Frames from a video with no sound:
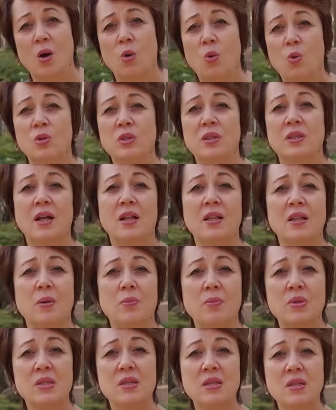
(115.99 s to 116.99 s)
Он дал нам
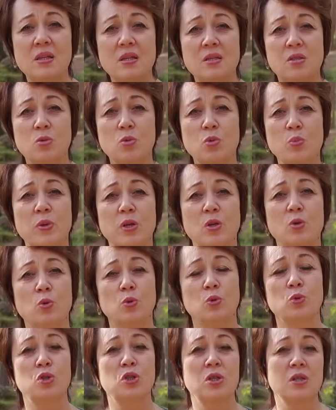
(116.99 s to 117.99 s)
материнскую
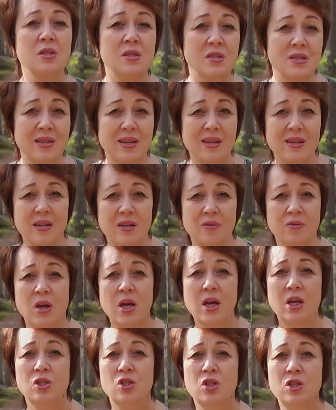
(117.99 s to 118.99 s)
природу через церковь,
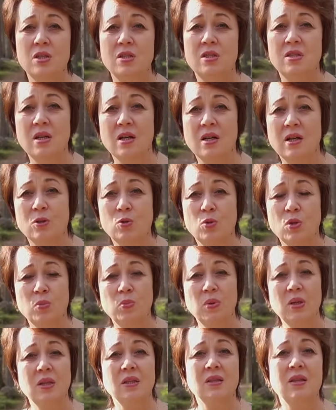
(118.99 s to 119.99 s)
через тех, которые
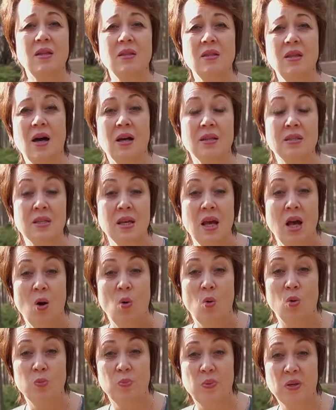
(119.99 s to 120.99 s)
были до нас.
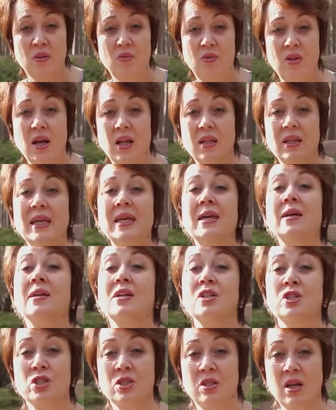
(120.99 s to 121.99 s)
Он проявлял и
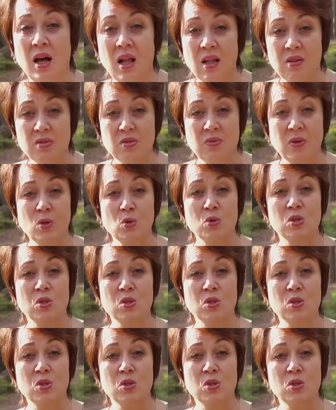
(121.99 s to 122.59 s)
рождал в свое